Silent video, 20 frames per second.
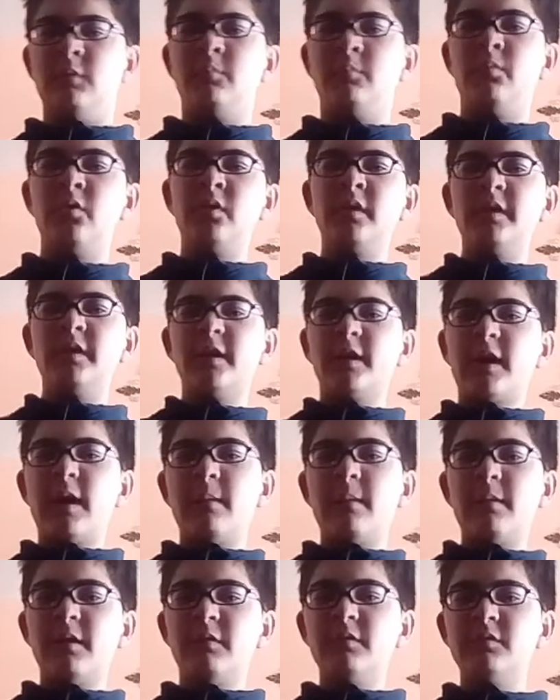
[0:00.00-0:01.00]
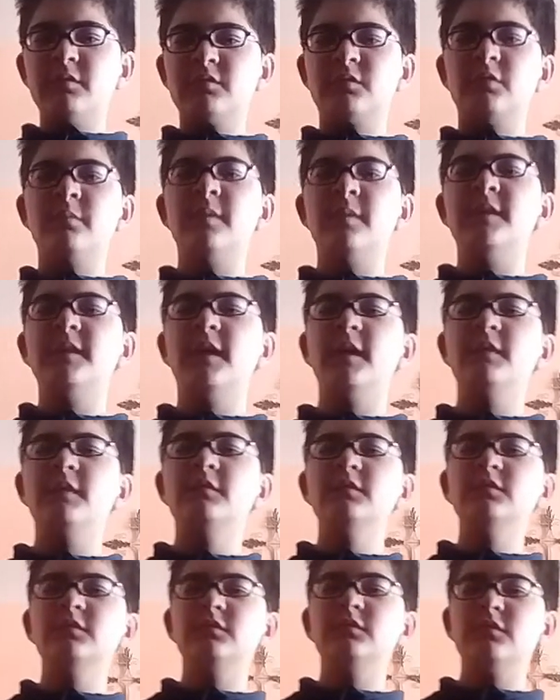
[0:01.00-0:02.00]
Pongan acá abajo en los
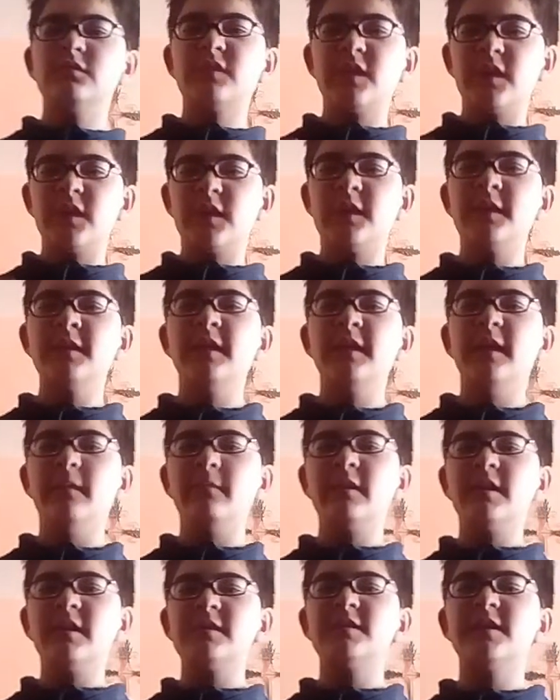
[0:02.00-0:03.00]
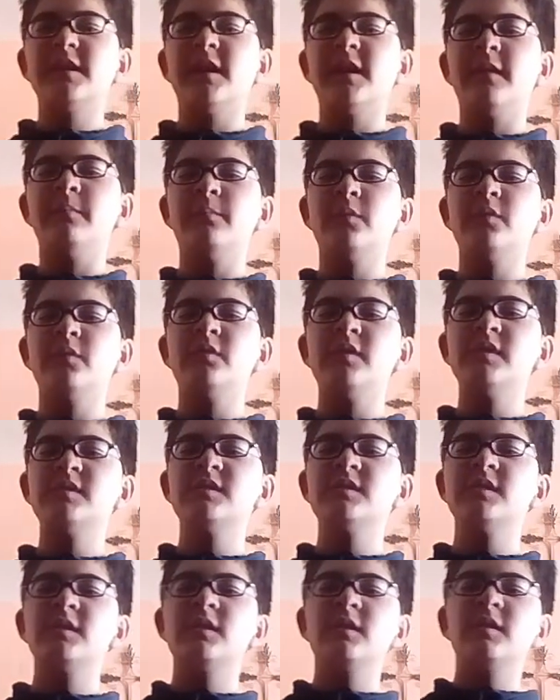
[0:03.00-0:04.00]
comentarios los que creen que van a ser
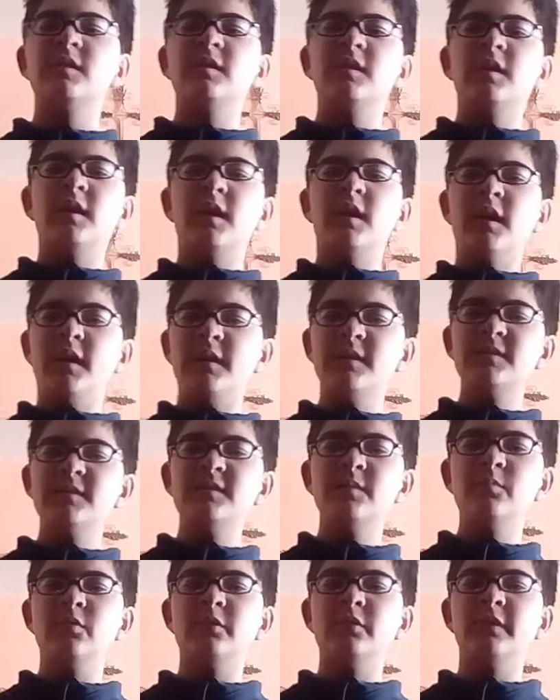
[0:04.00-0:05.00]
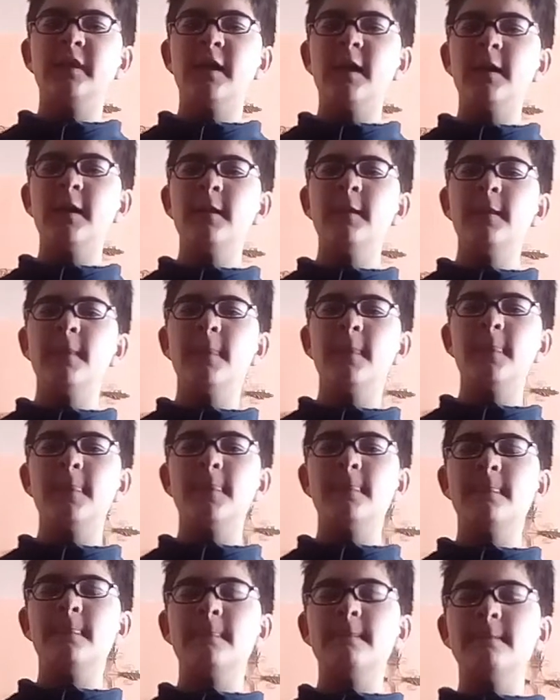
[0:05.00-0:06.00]
campeones en este Mundial
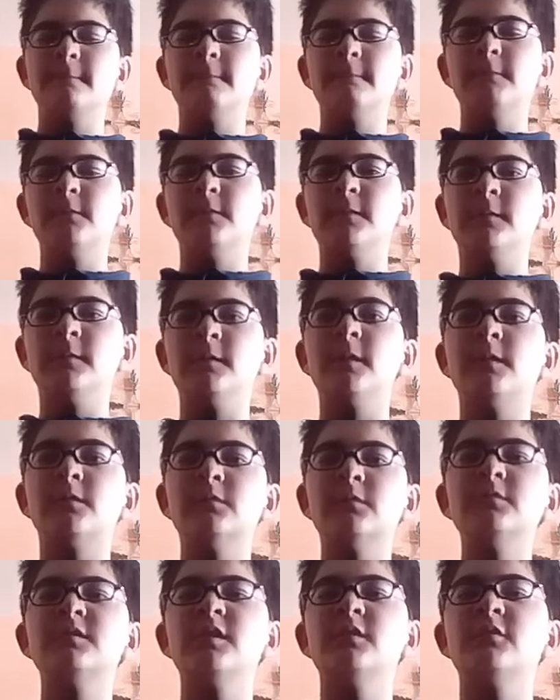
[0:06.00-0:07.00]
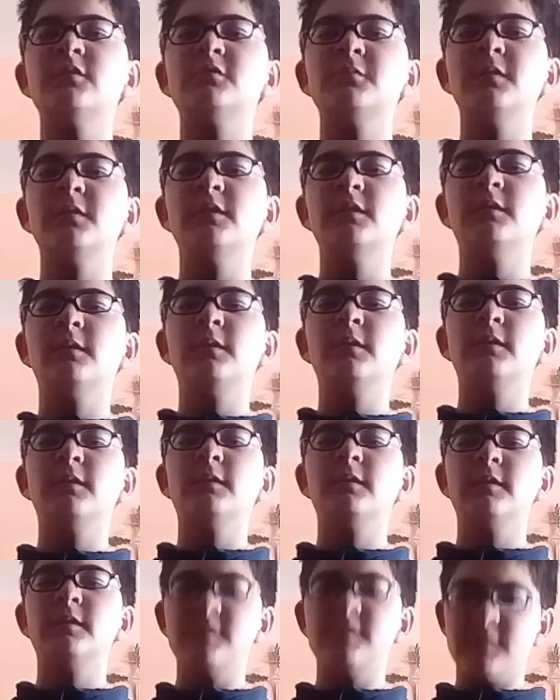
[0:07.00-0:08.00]
de Rusia
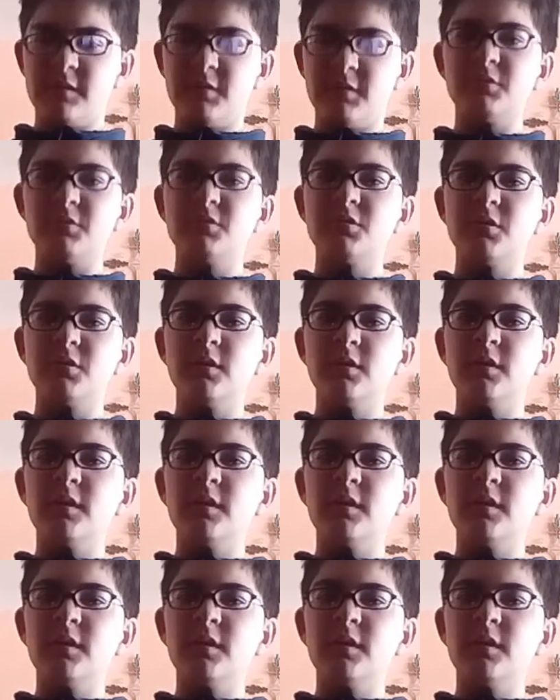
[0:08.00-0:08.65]
2018.